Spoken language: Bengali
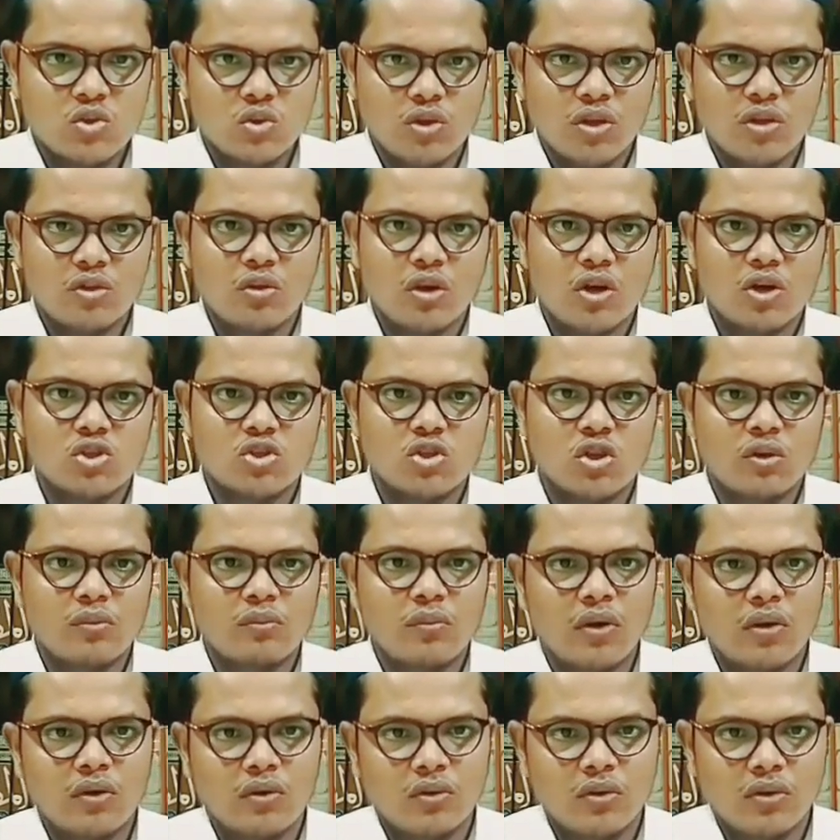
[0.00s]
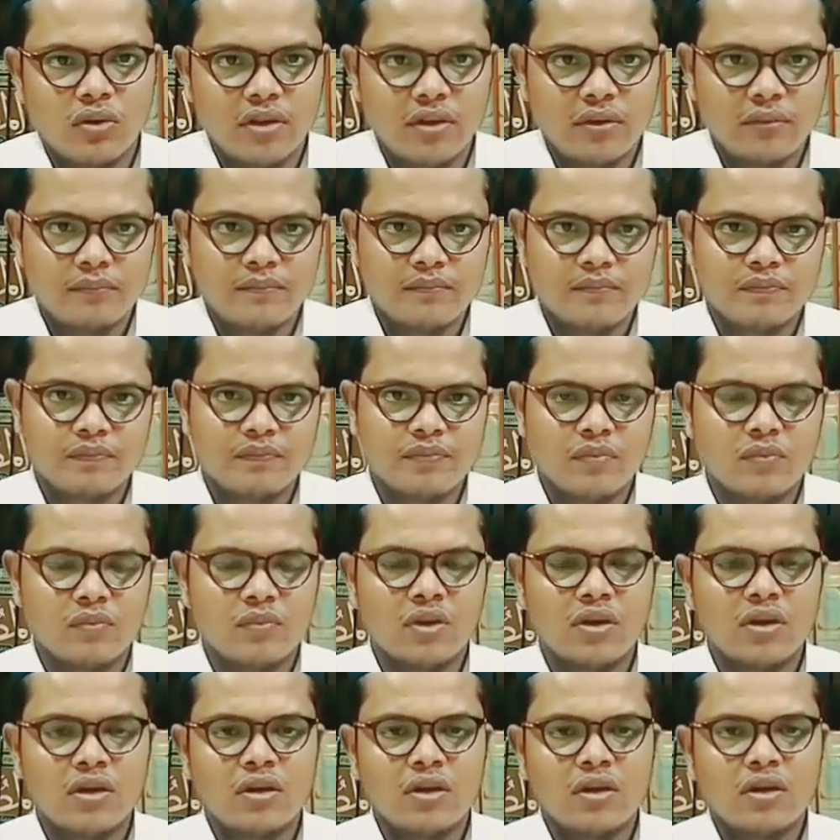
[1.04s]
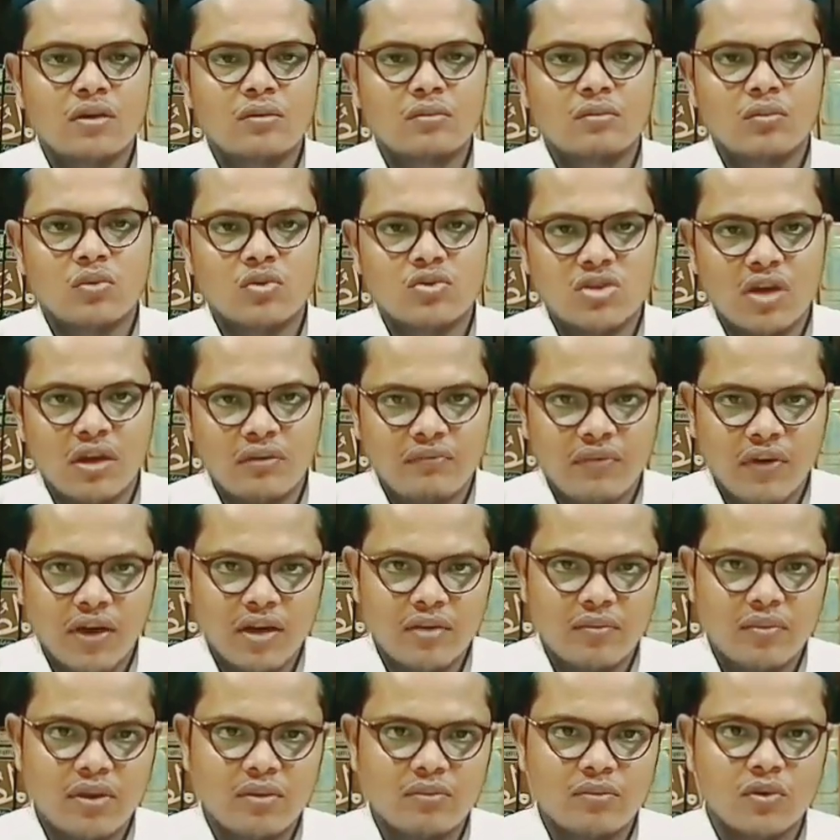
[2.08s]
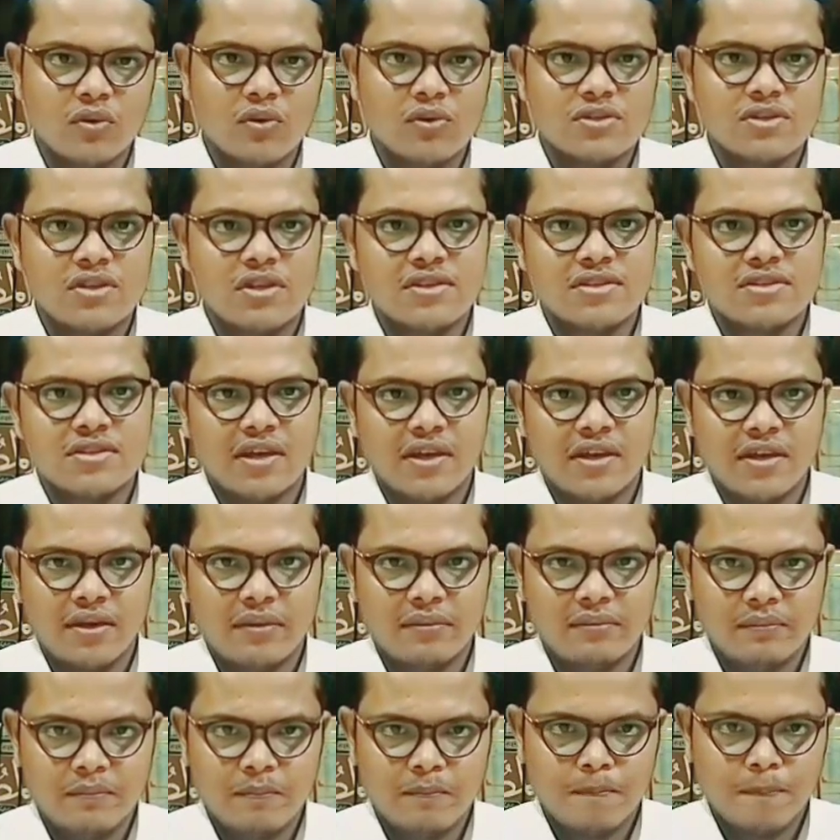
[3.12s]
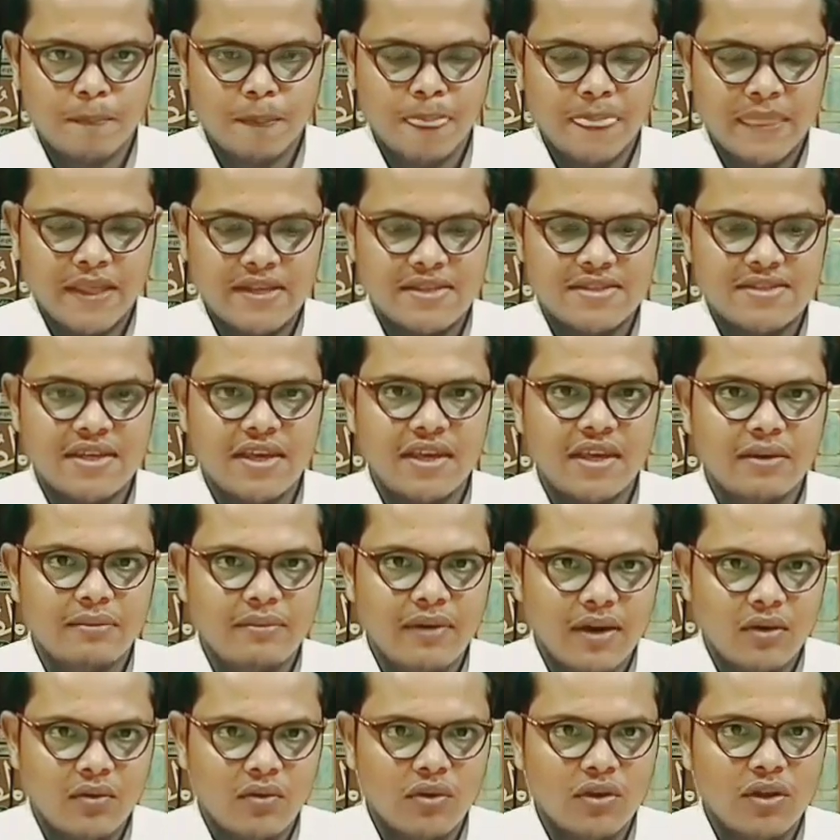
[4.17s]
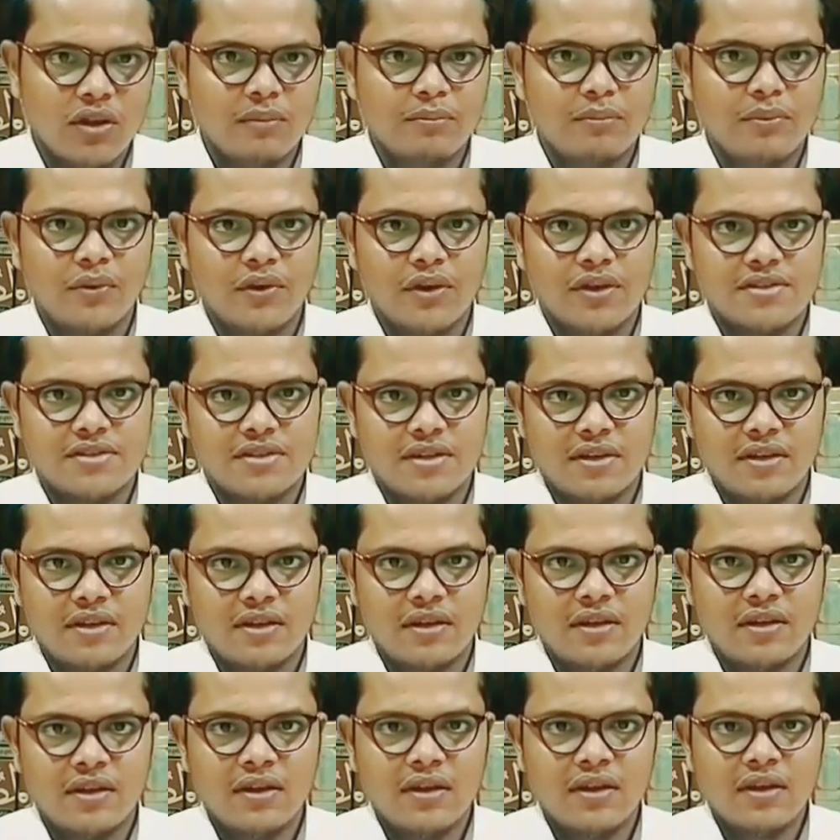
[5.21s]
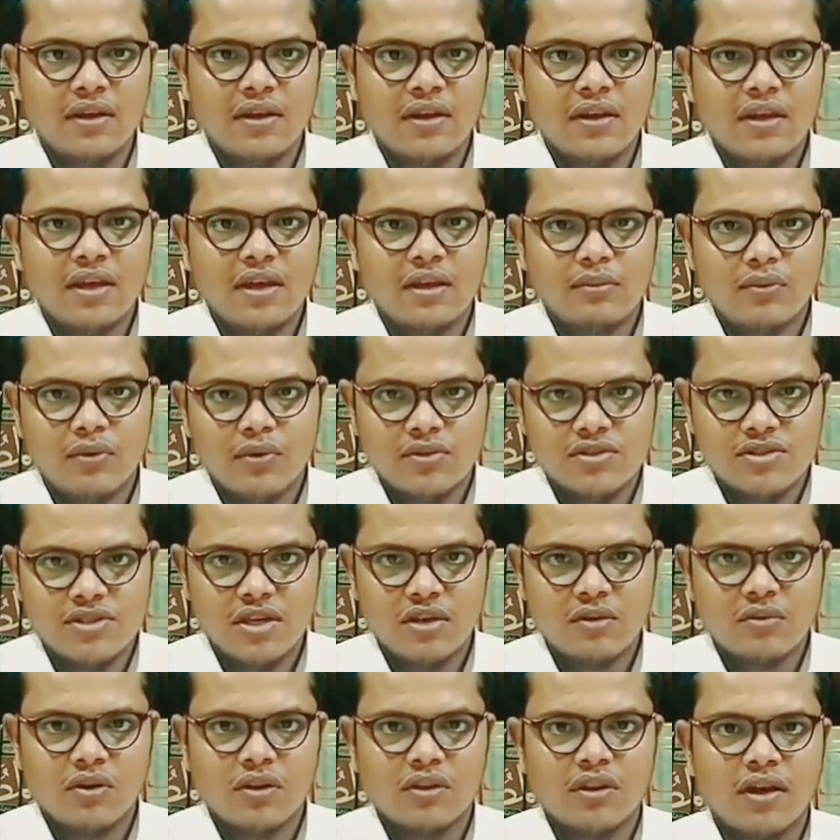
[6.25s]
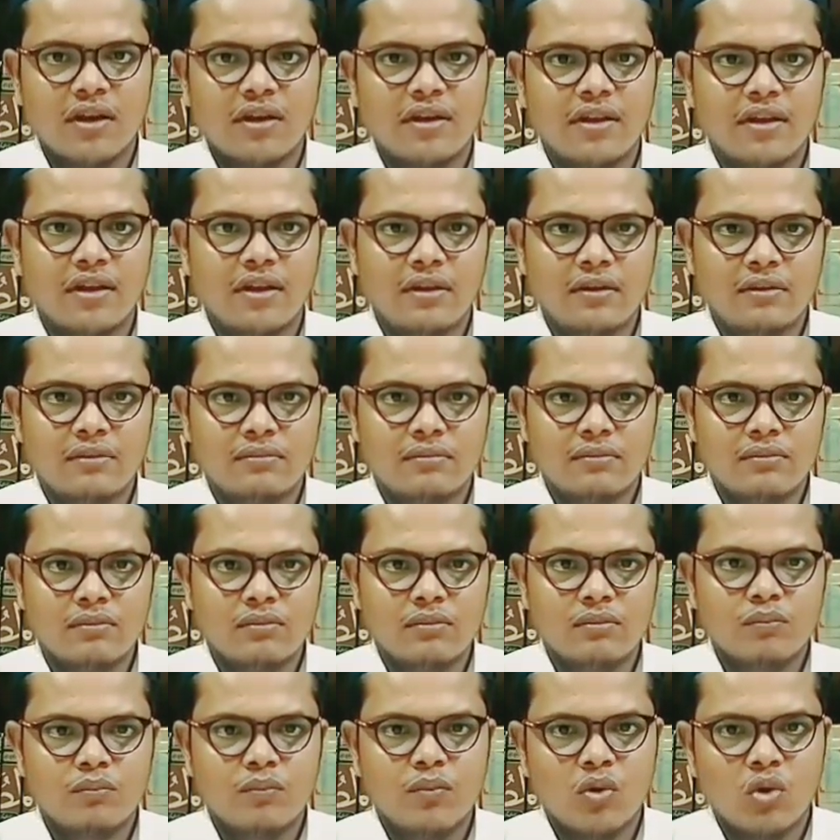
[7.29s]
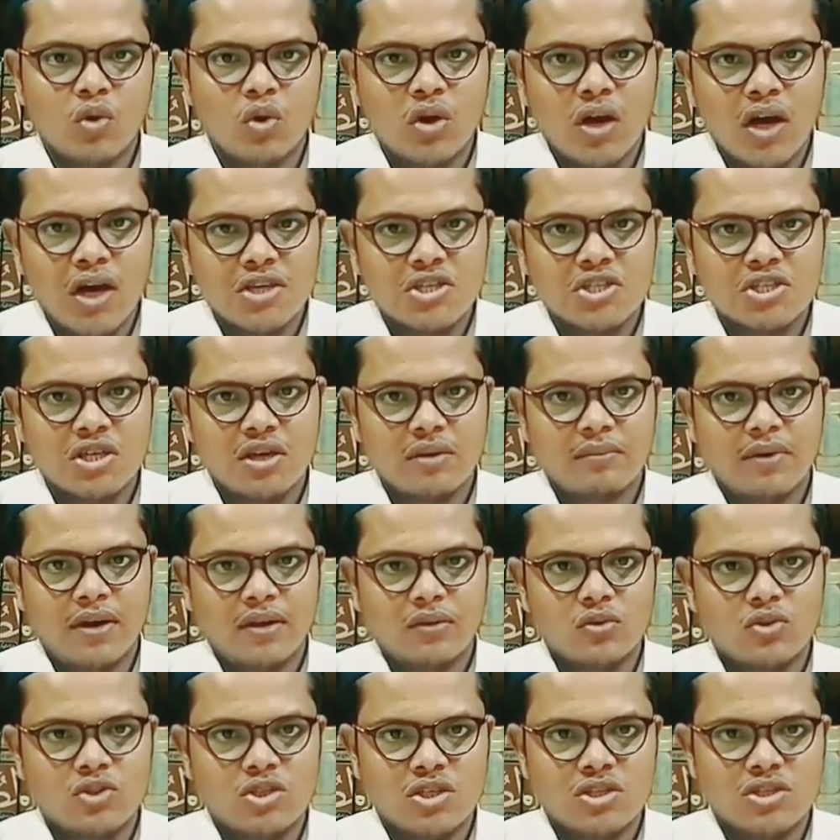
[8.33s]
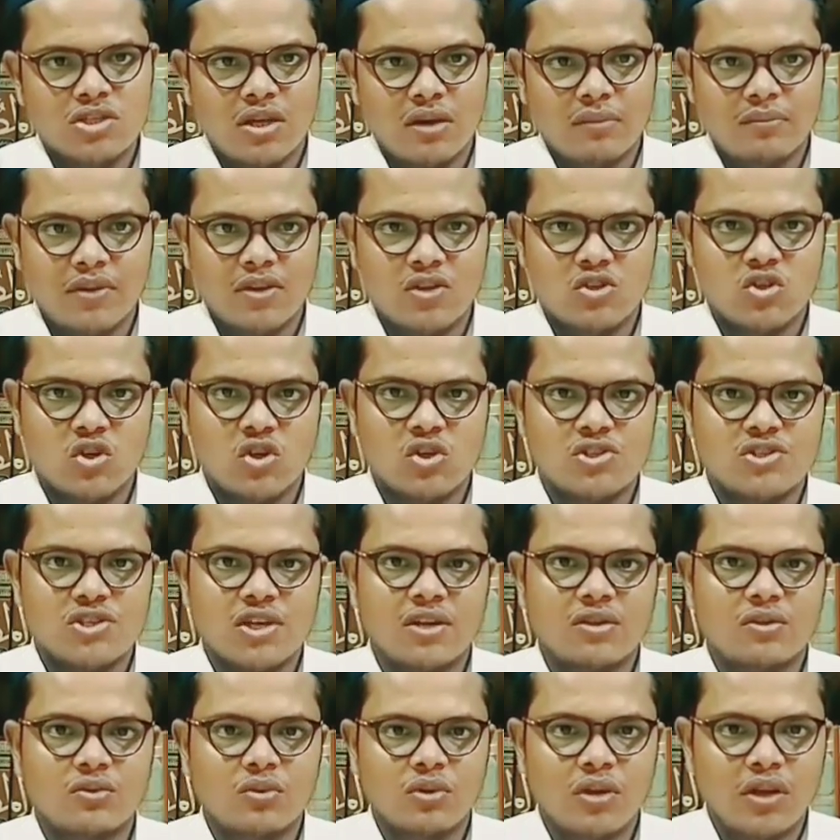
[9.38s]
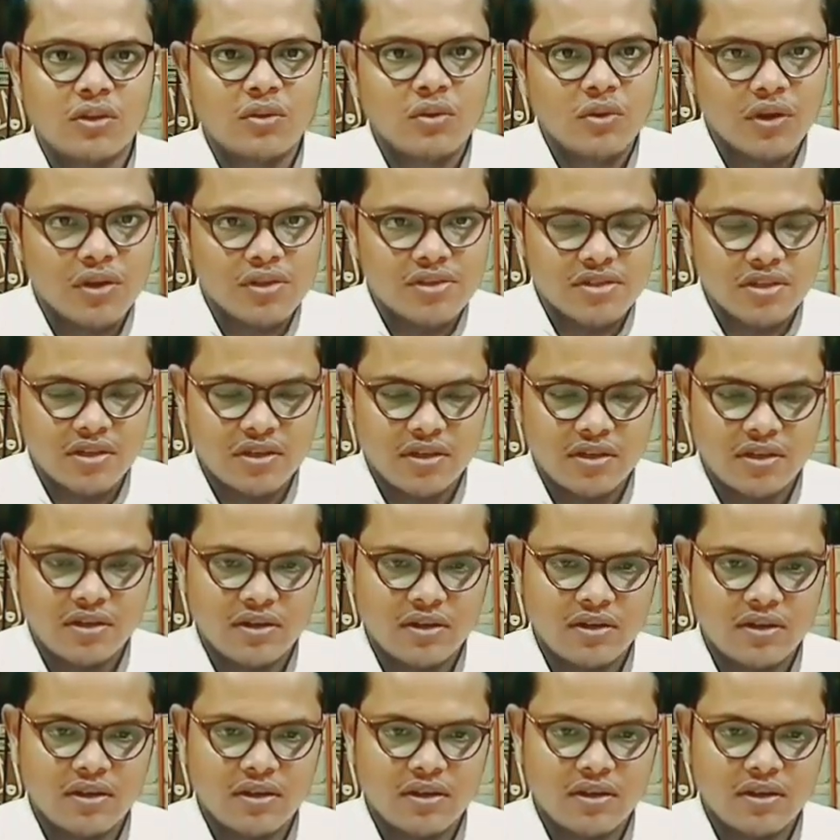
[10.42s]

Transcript: শুধু দর্শক মণ্ডলী মুজাফার বিন মহসিন সাহেব যে এবারটি পড়েছেন এবং যে কথাটি প্রকাশ্যে মানুষের সামনে জলসায় তুলে ধরেছেন